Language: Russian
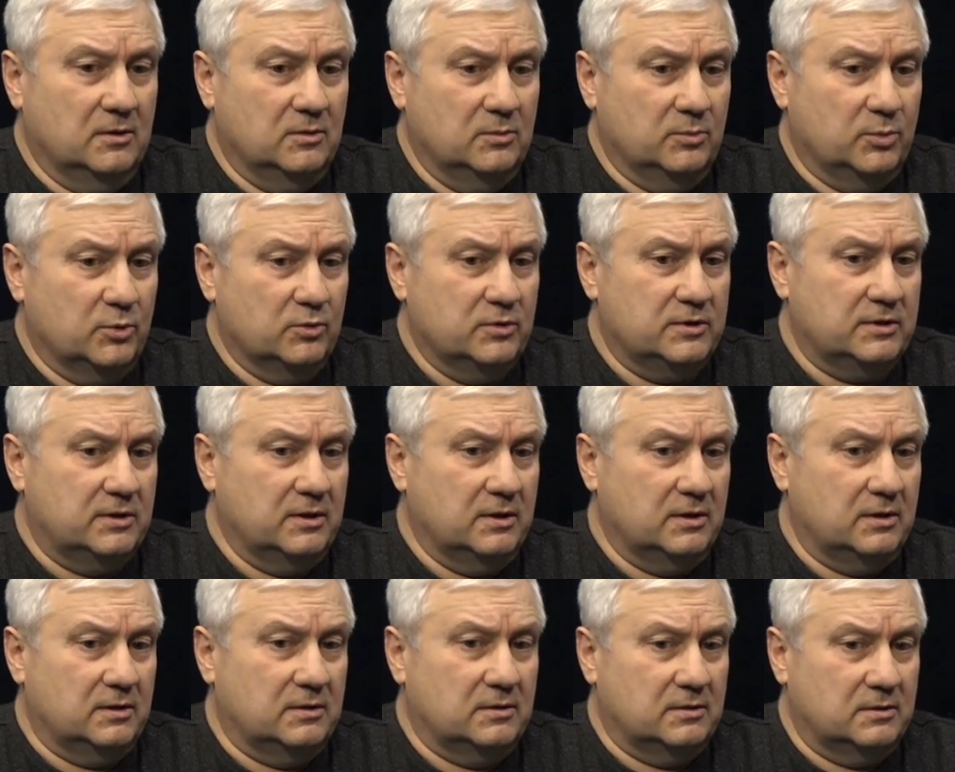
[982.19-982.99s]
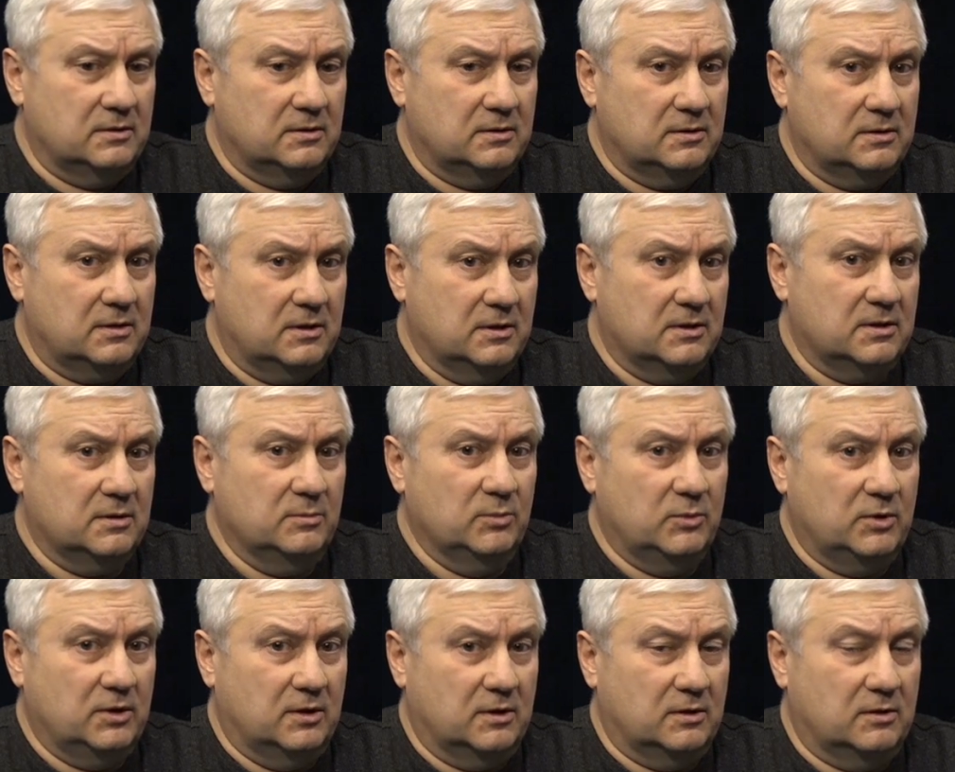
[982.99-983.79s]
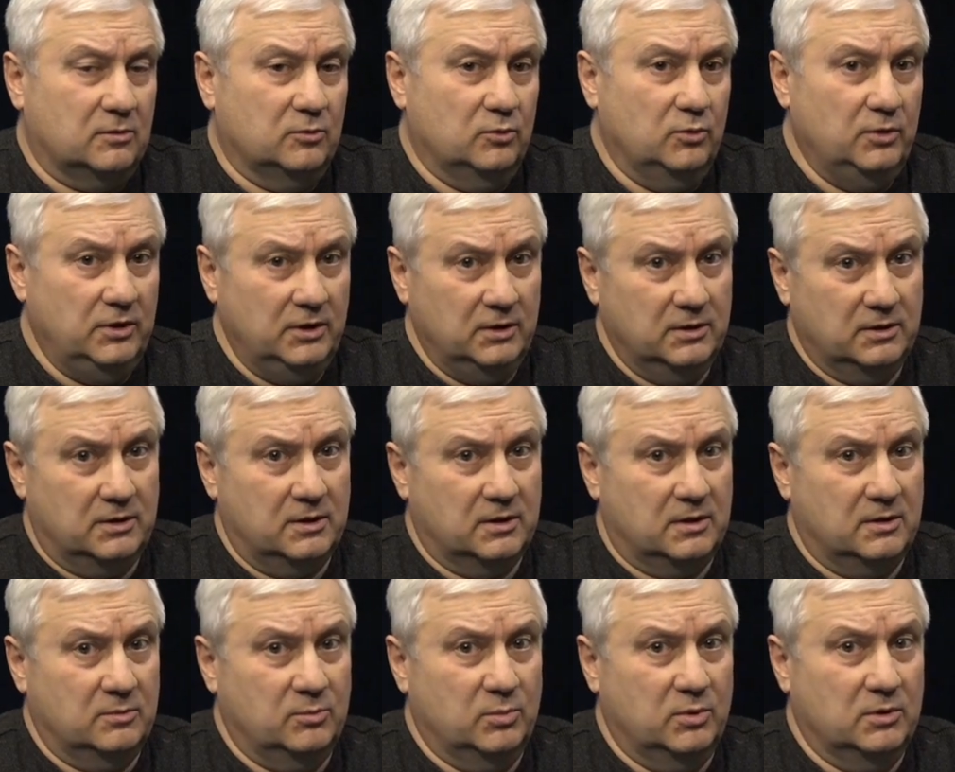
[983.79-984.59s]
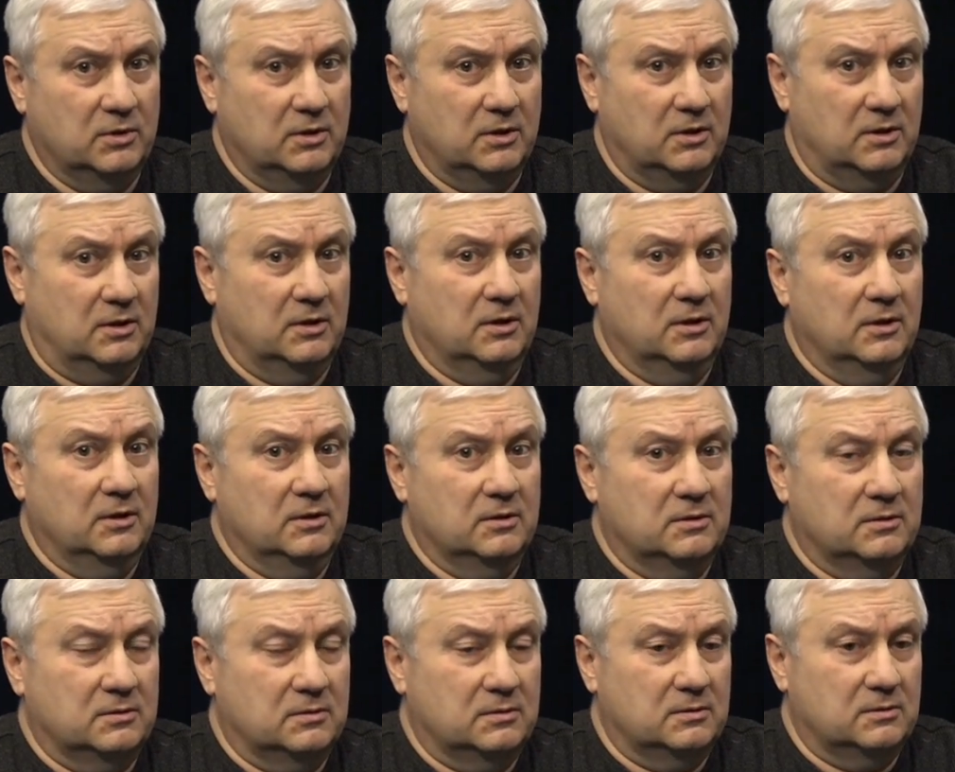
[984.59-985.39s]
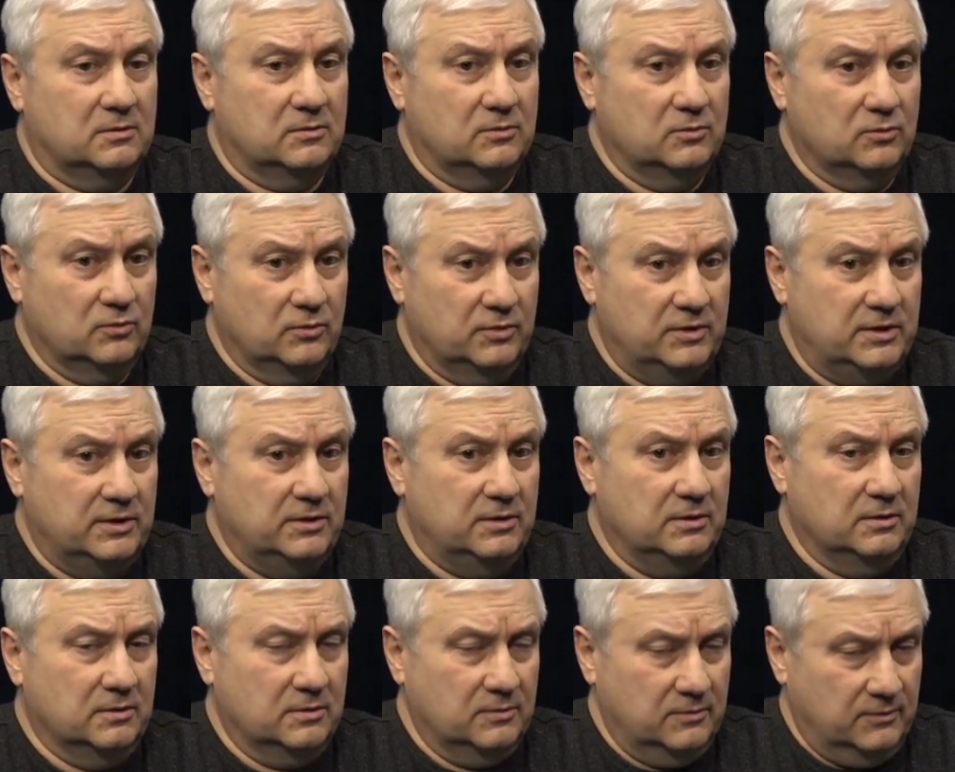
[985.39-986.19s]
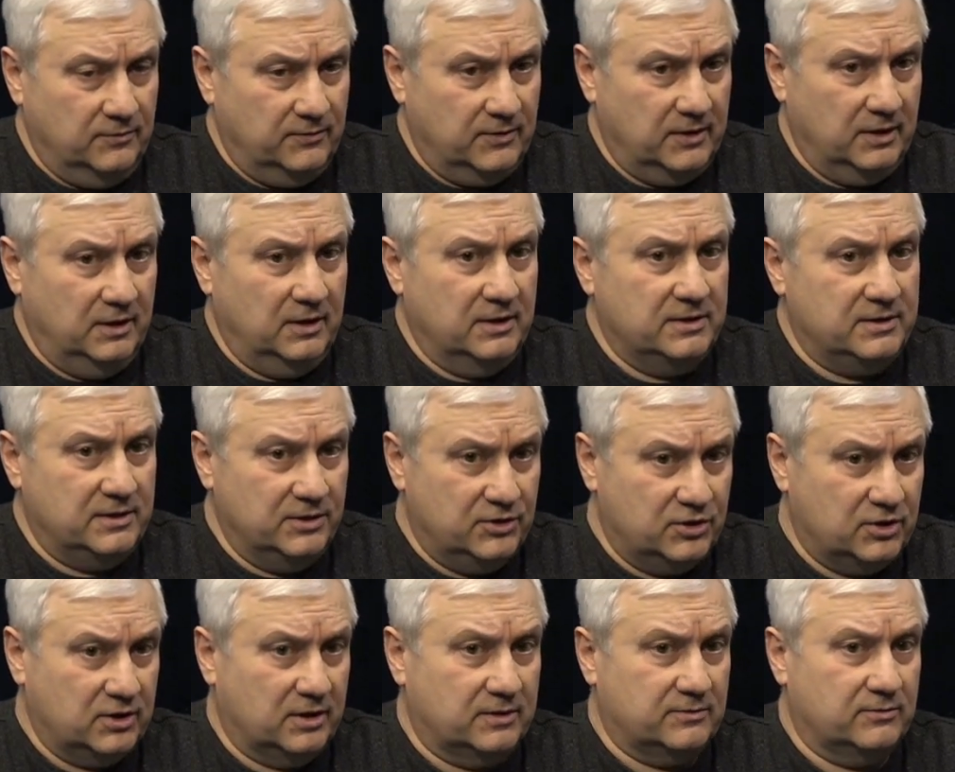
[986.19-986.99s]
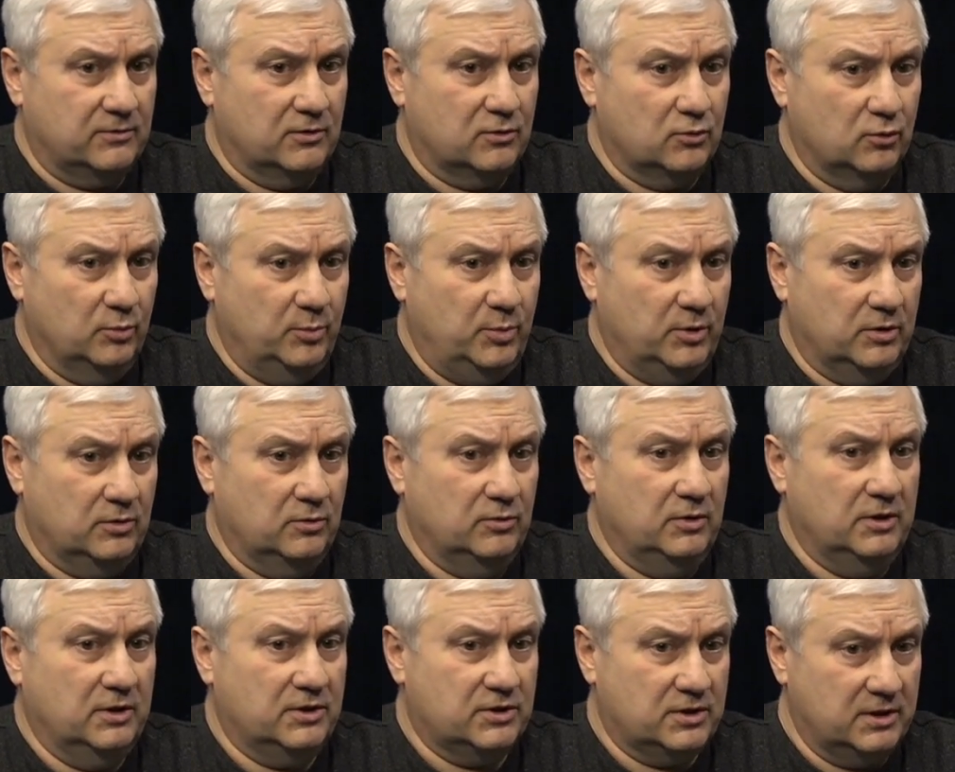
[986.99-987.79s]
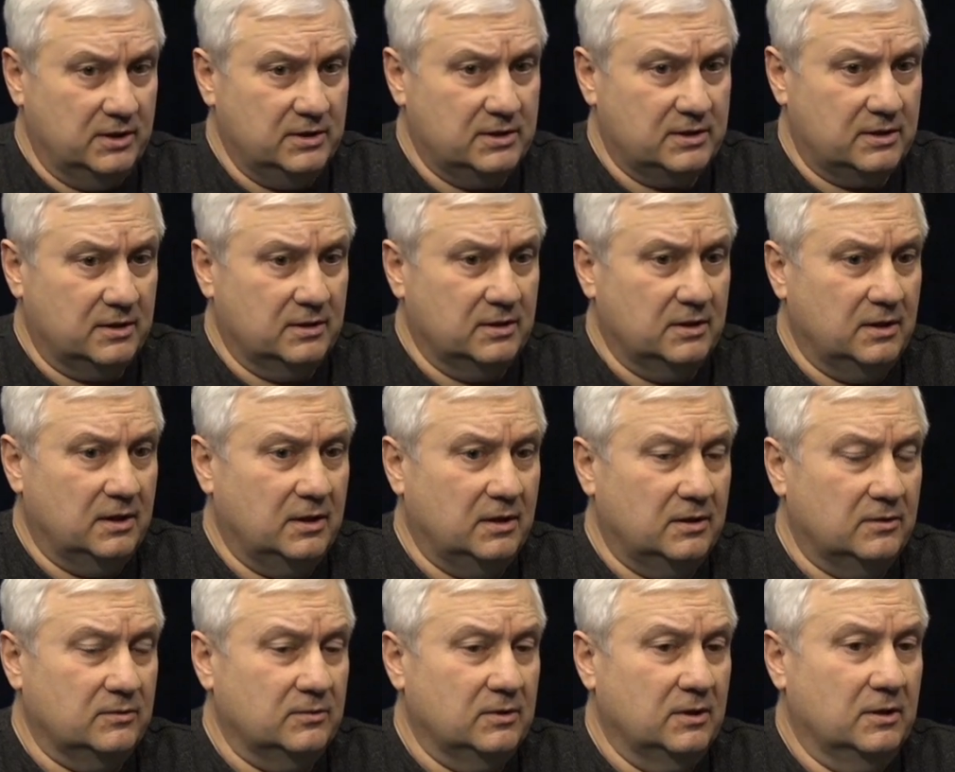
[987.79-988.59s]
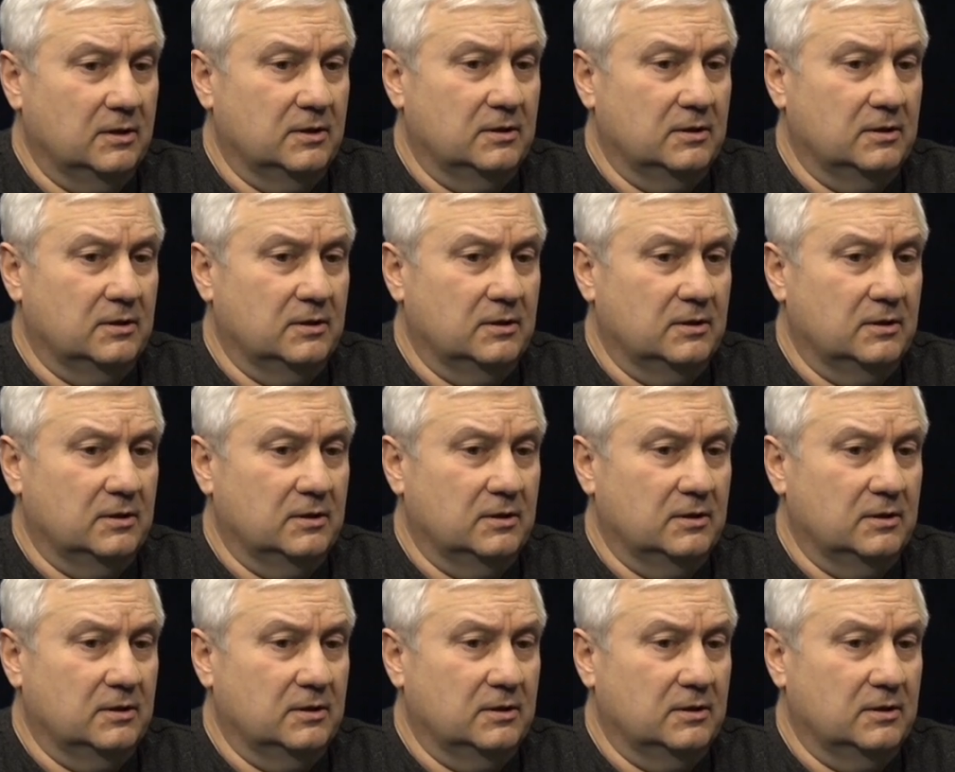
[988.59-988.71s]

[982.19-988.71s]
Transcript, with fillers: Просто, э, скажем так, у Интера было, ну, вернее сейчас в группе, у них 6 каналов,